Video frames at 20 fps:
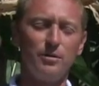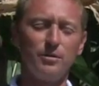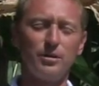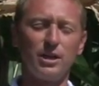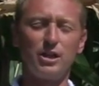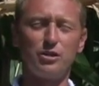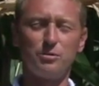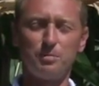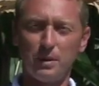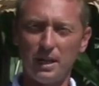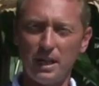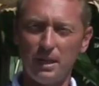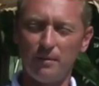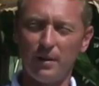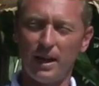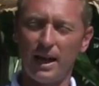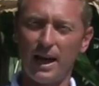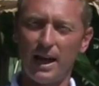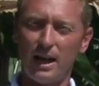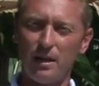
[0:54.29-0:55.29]

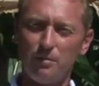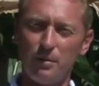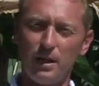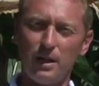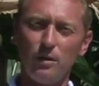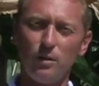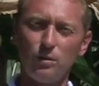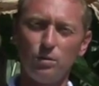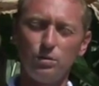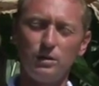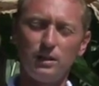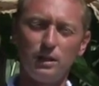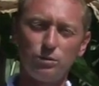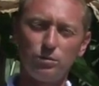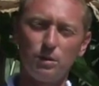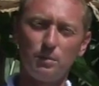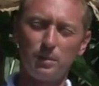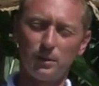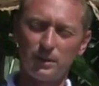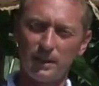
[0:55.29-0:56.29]
esprime al meglio tutte le
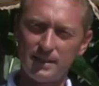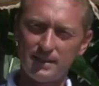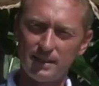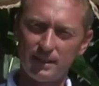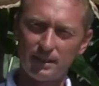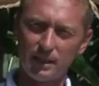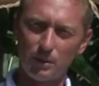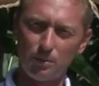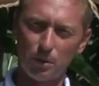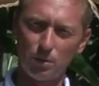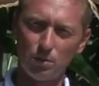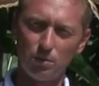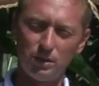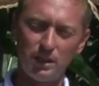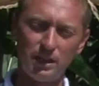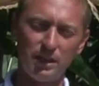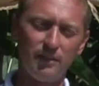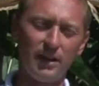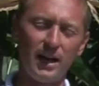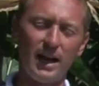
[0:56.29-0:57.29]
sue potenzialità
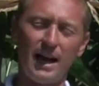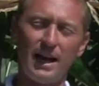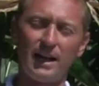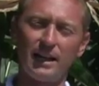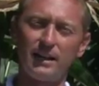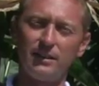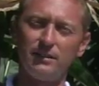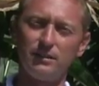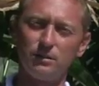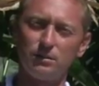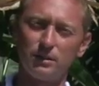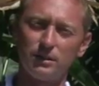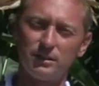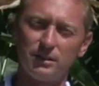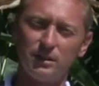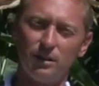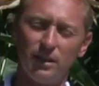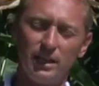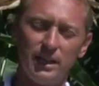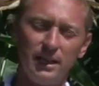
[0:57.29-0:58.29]
produttive anche in
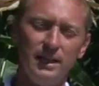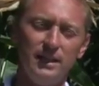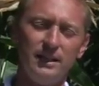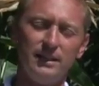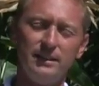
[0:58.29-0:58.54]
situazioni